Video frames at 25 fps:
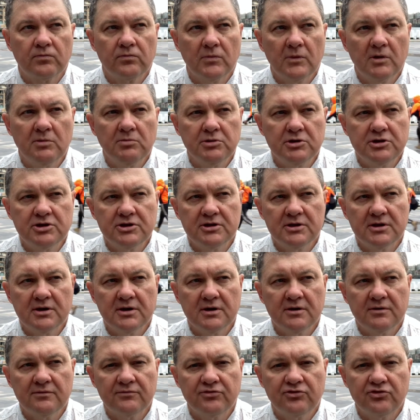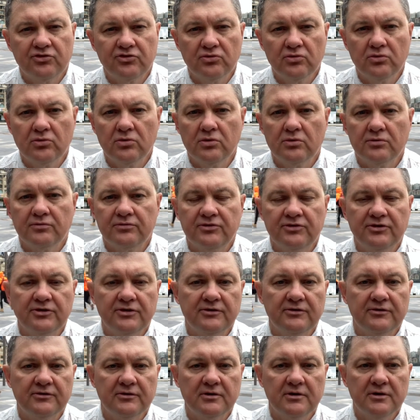обычно все в
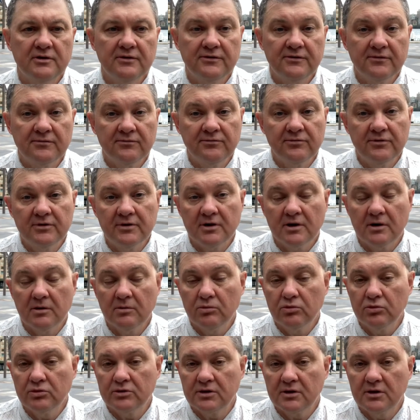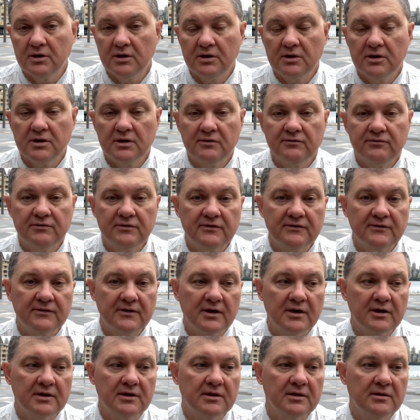сети. Если вы работаете
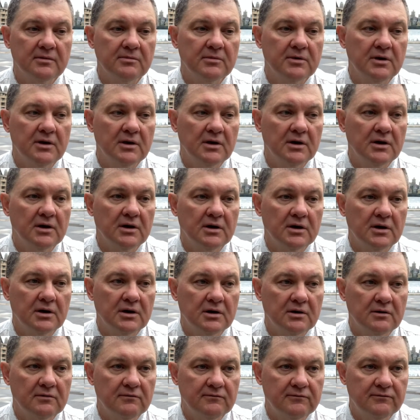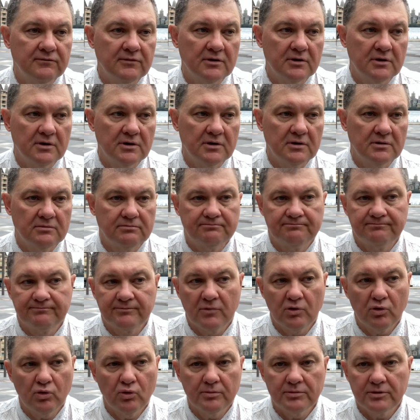официантом а, в
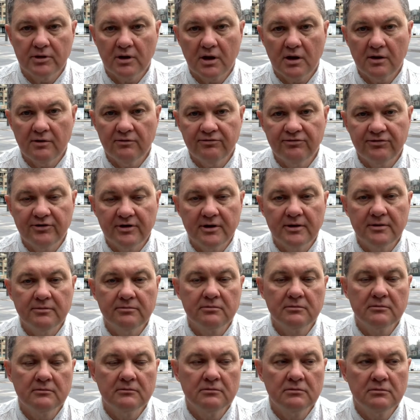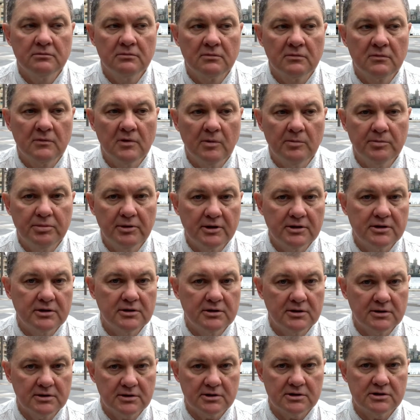каком-то кафе, там платят
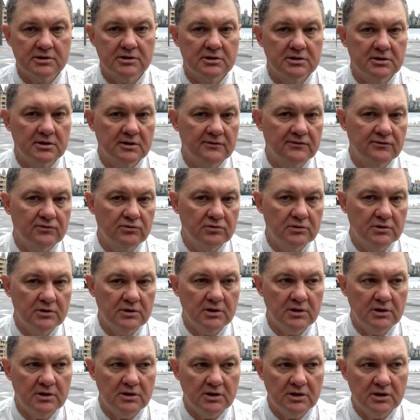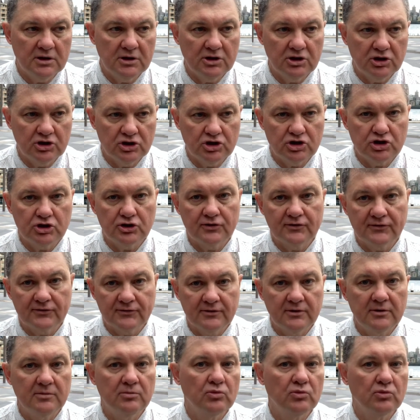достаточно достойные деньги, и часы